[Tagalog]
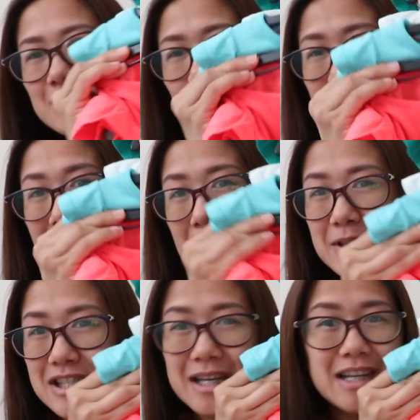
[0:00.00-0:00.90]
So,
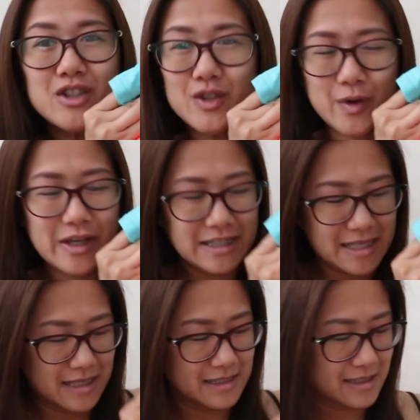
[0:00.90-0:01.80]
madami siyang
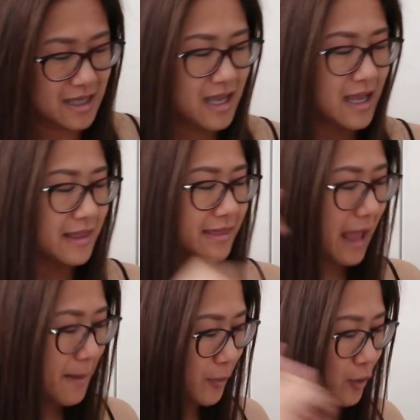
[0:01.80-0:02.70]
choices.
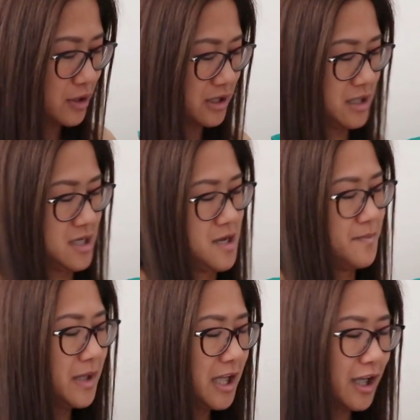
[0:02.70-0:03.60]
Tapos,
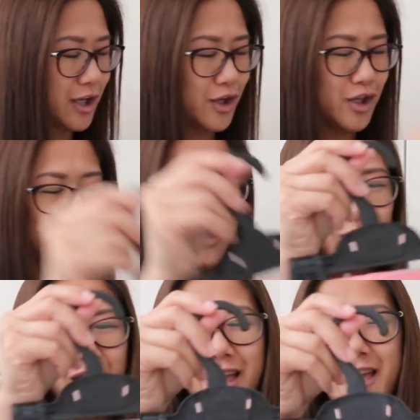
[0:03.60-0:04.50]
binili ko yung